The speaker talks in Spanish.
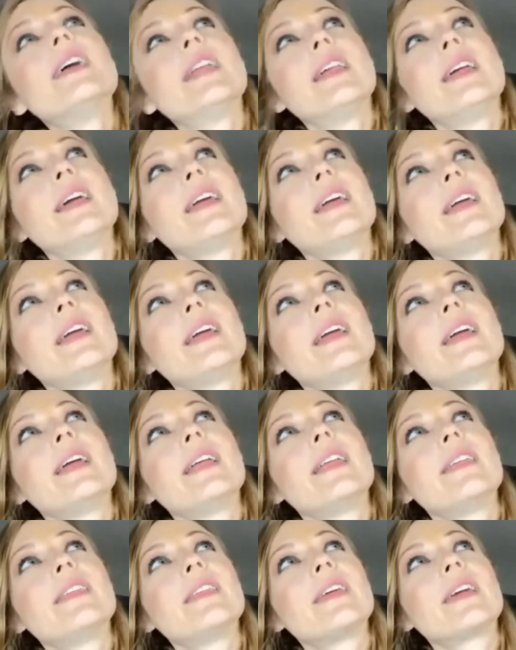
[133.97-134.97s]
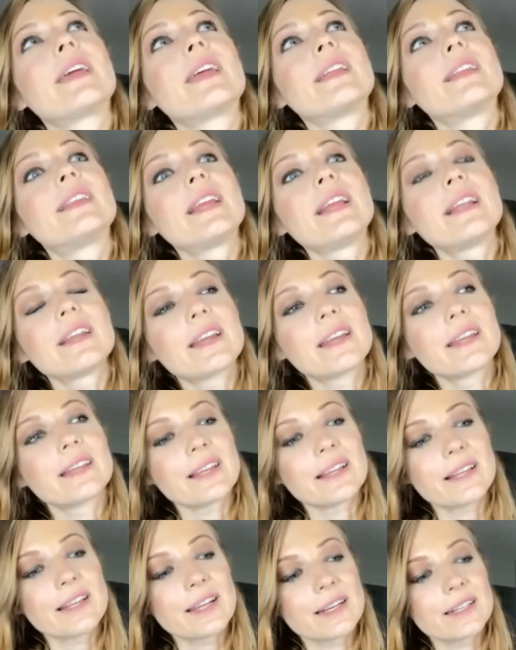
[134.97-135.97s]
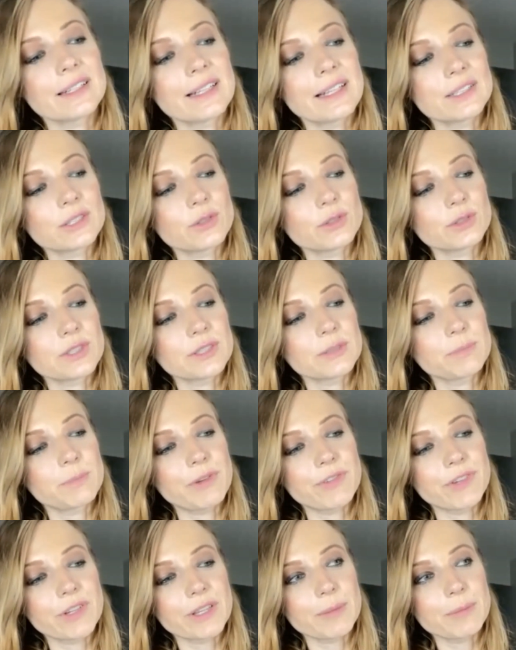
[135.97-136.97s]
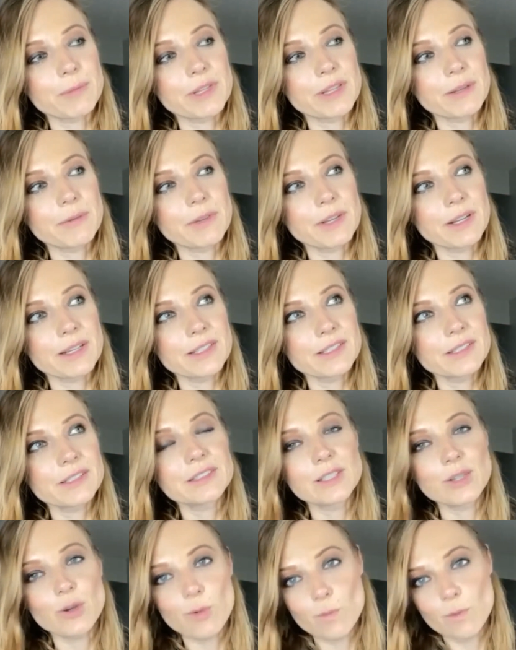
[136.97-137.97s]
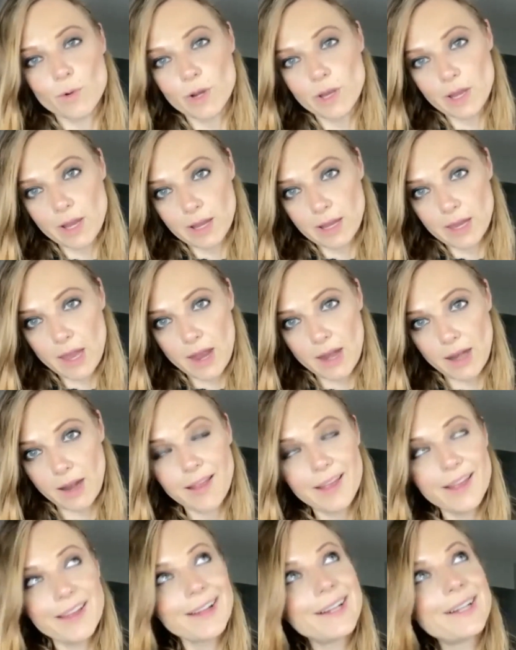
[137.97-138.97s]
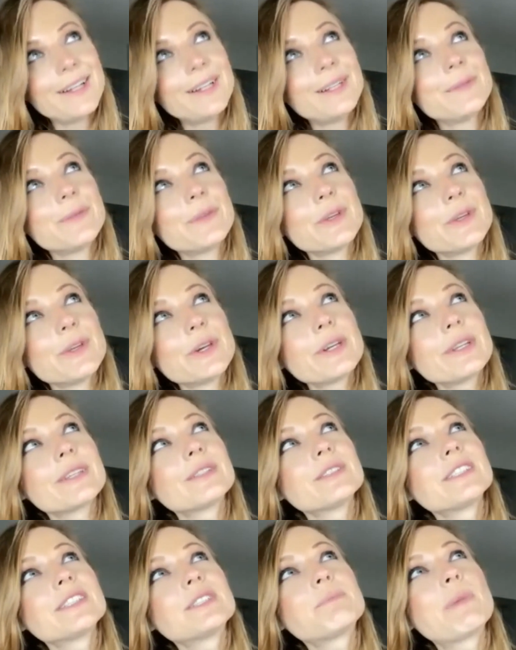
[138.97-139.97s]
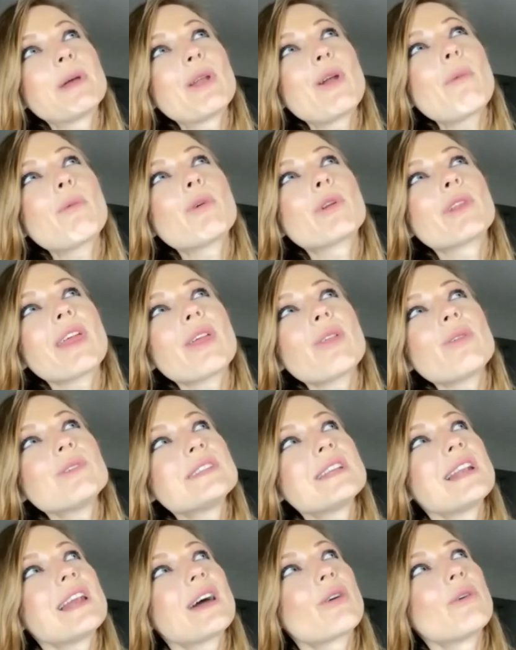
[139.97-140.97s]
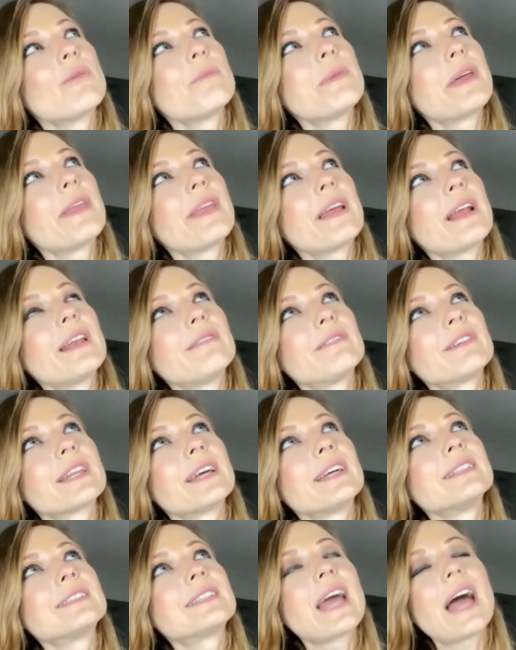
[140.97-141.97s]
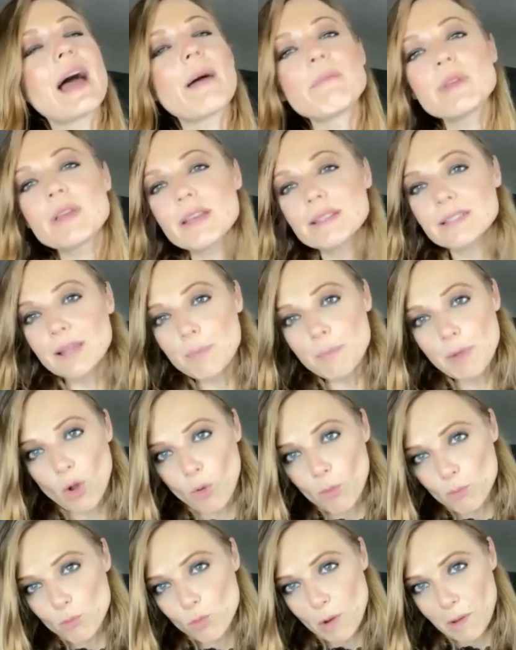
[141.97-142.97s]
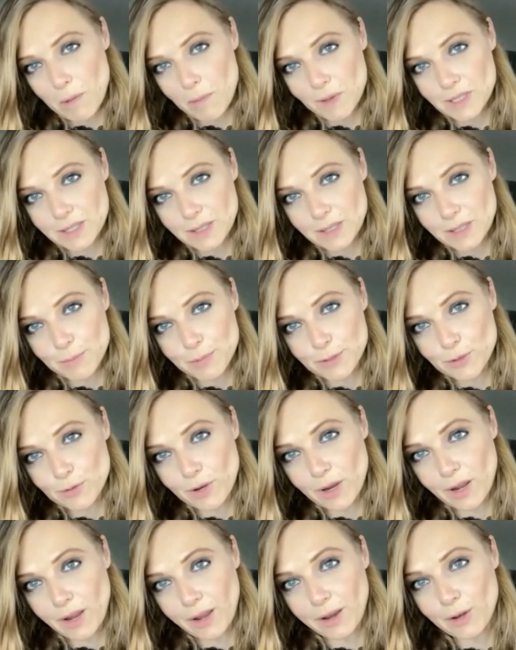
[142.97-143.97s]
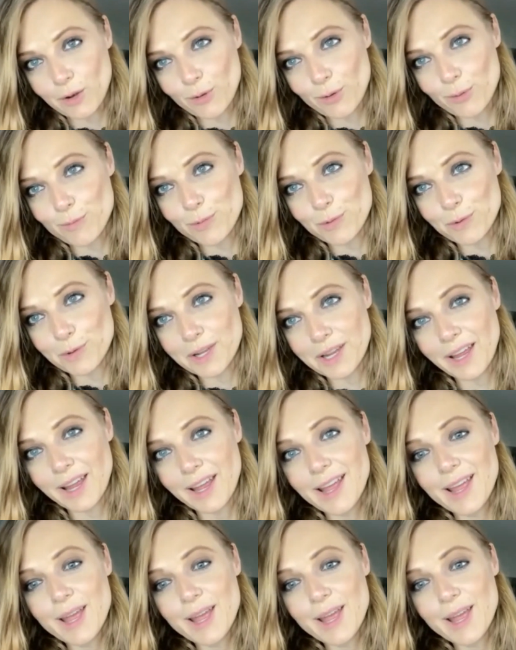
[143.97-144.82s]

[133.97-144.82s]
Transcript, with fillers: eh, de que tiene que tener las cosas perfectamente bien hechas y como ella quiere, ¿no? Entonces, pero abordado desde la comedia, la verdad es que a mí hasta me conmueve este personaje, ¿no? Porque